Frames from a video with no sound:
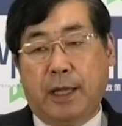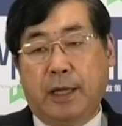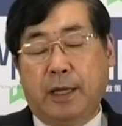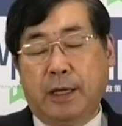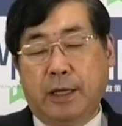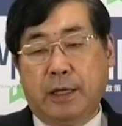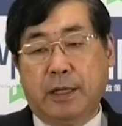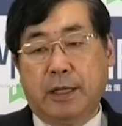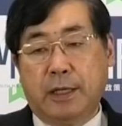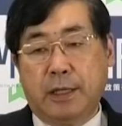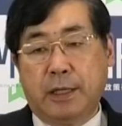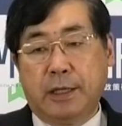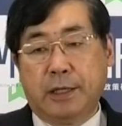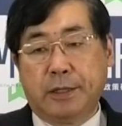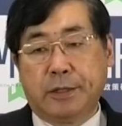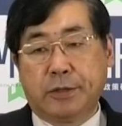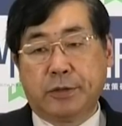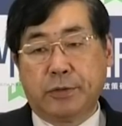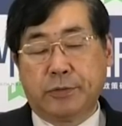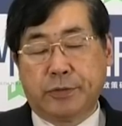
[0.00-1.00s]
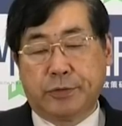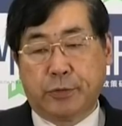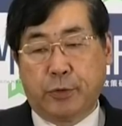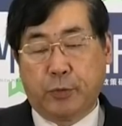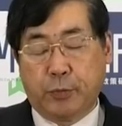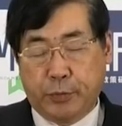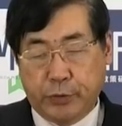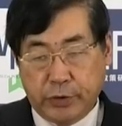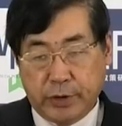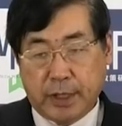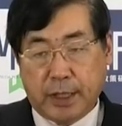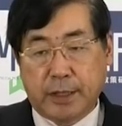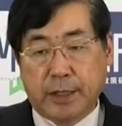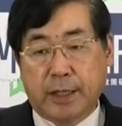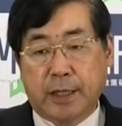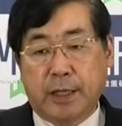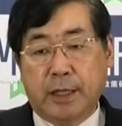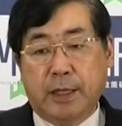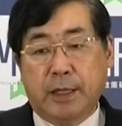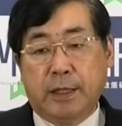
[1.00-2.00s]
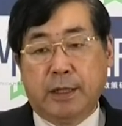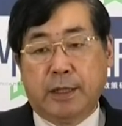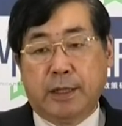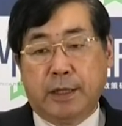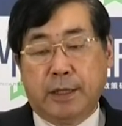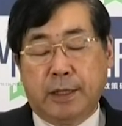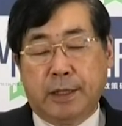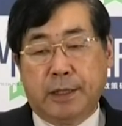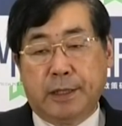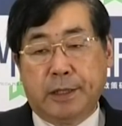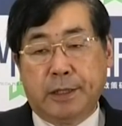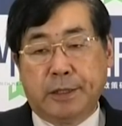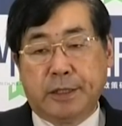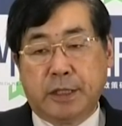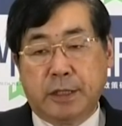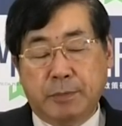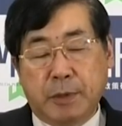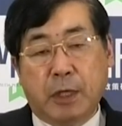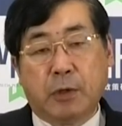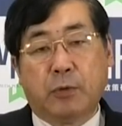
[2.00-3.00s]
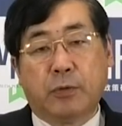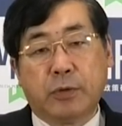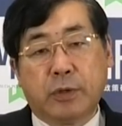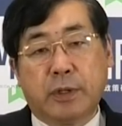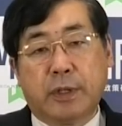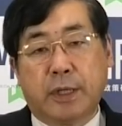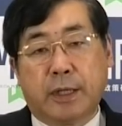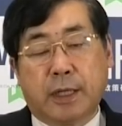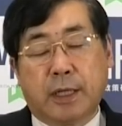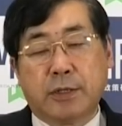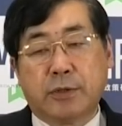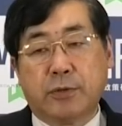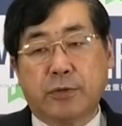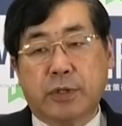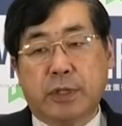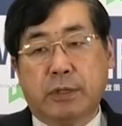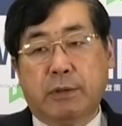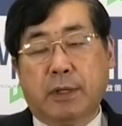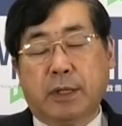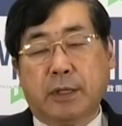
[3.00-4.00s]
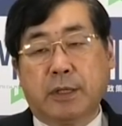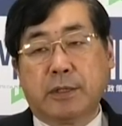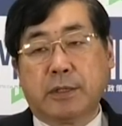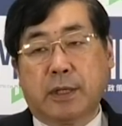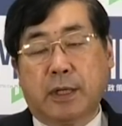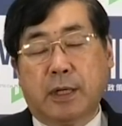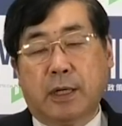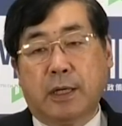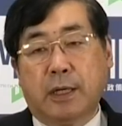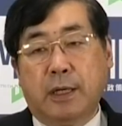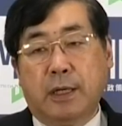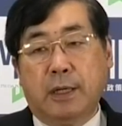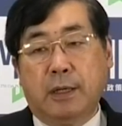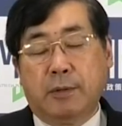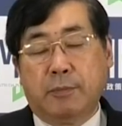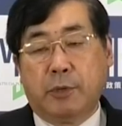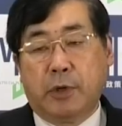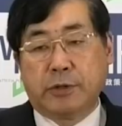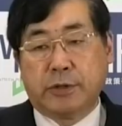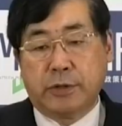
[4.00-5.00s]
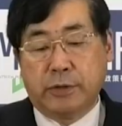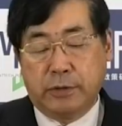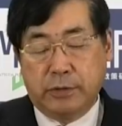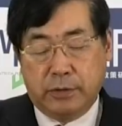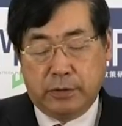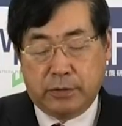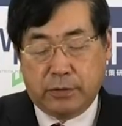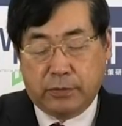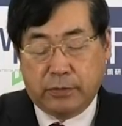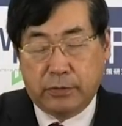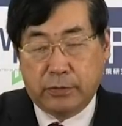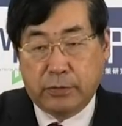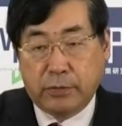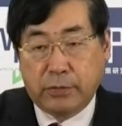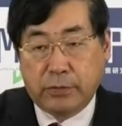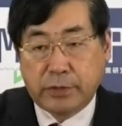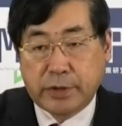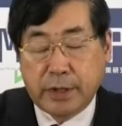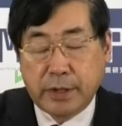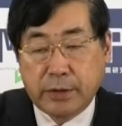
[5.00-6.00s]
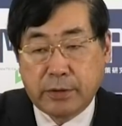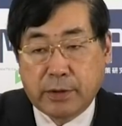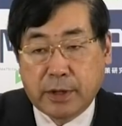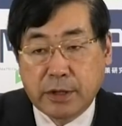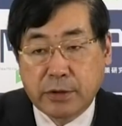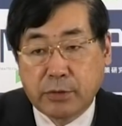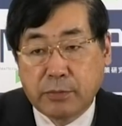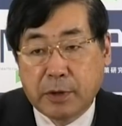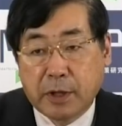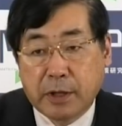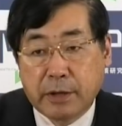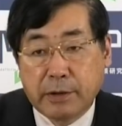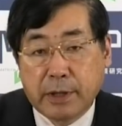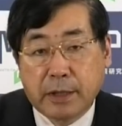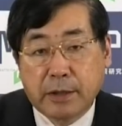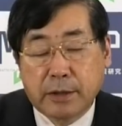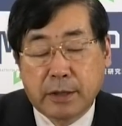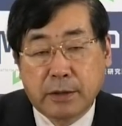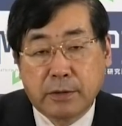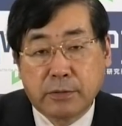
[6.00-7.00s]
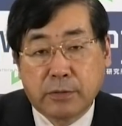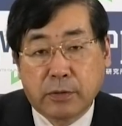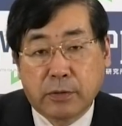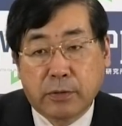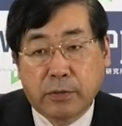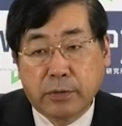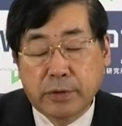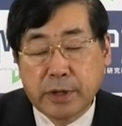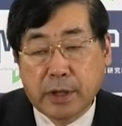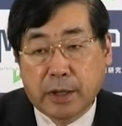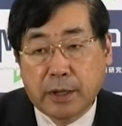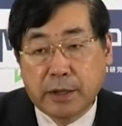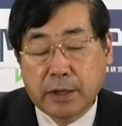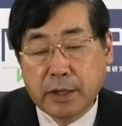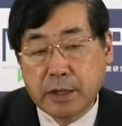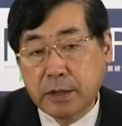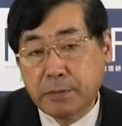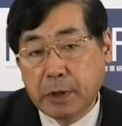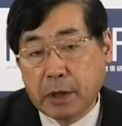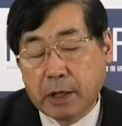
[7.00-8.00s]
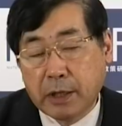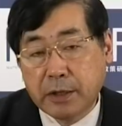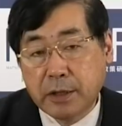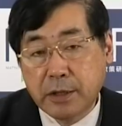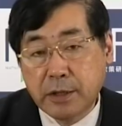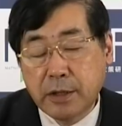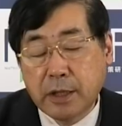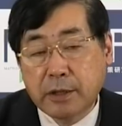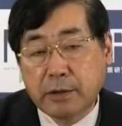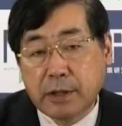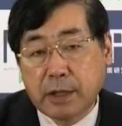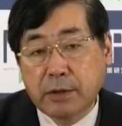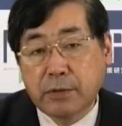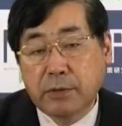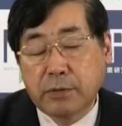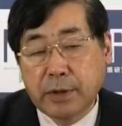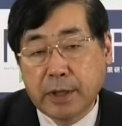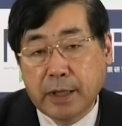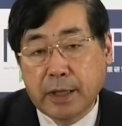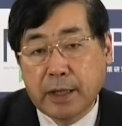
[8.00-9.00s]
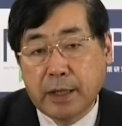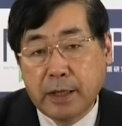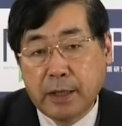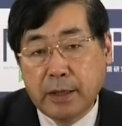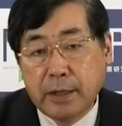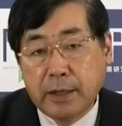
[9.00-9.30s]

えー、その分野で、えー、使命を追って活動してるわけですから、まあずっとこの選挙活動ばかりやってると社会的使命を果たせなくなるので、